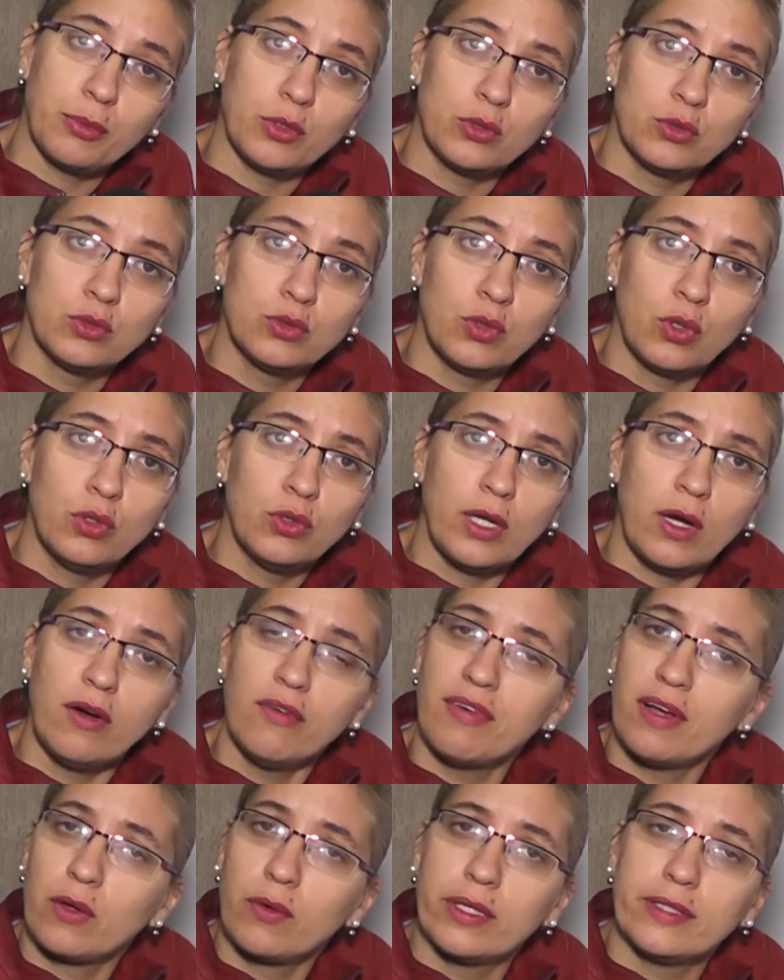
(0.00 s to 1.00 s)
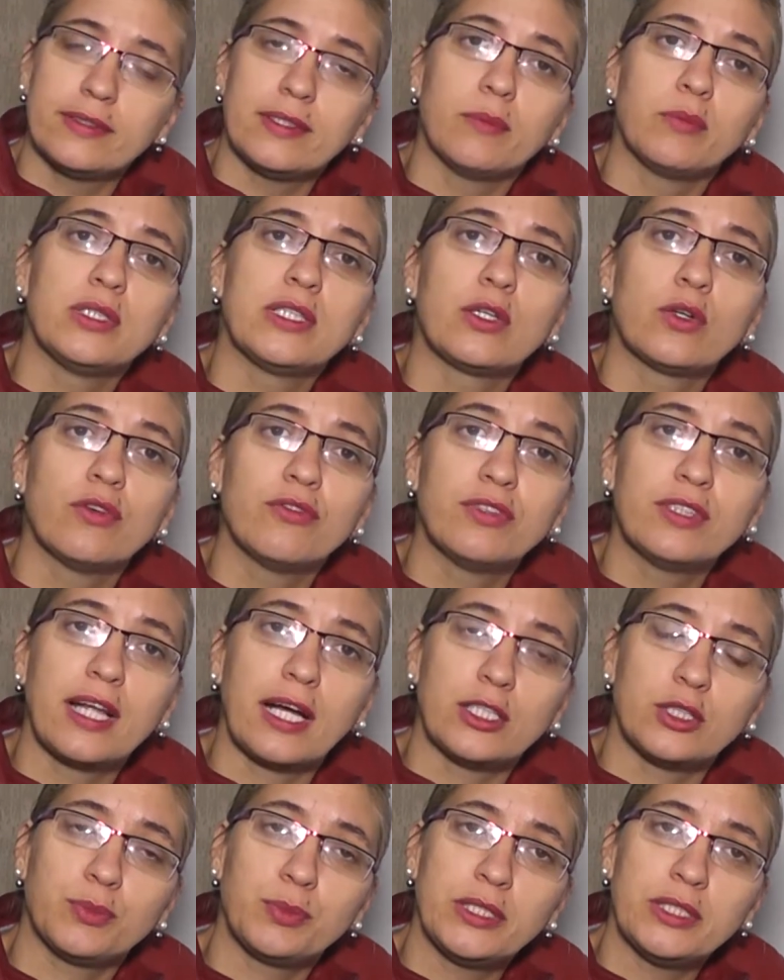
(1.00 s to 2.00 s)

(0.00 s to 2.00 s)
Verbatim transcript: produtor rural, vai conhecer muita novidade,